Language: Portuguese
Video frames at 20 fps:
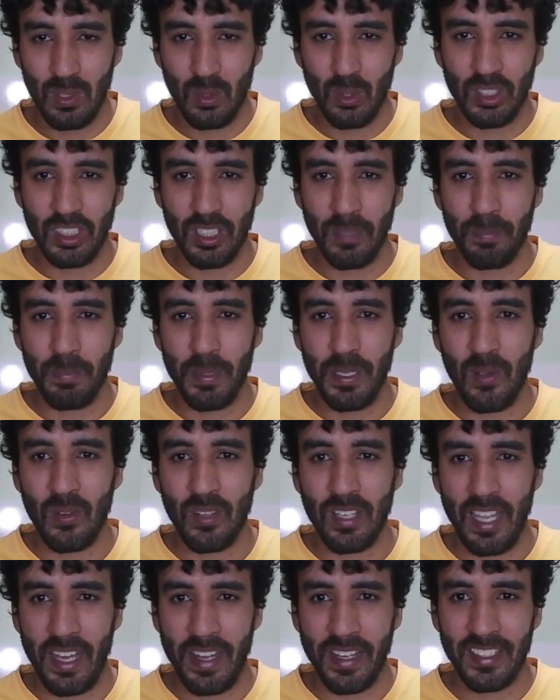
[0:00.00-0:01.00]
O Champagne é
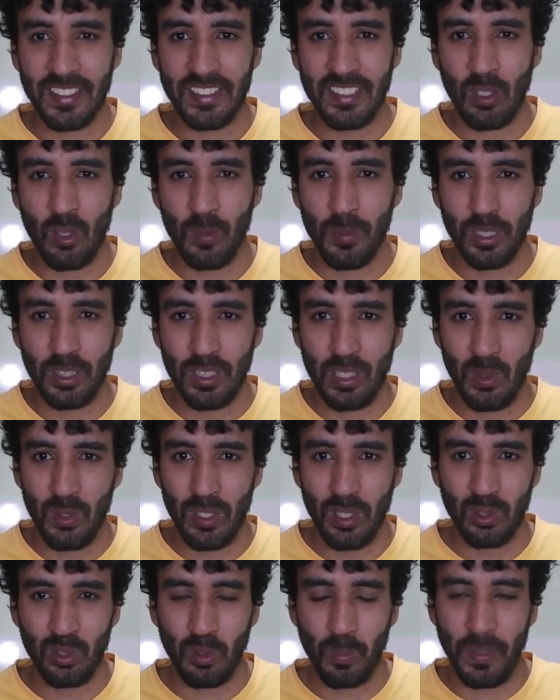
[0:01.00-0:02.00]
um cara que já cometeu
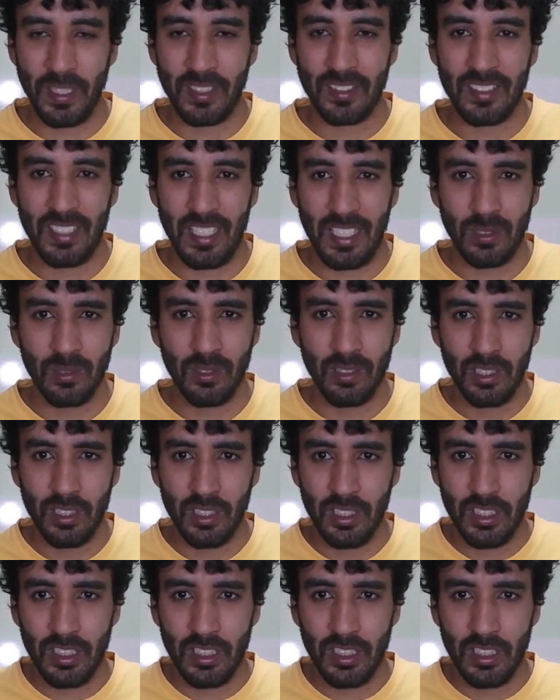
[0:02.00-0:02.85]
erros no passado,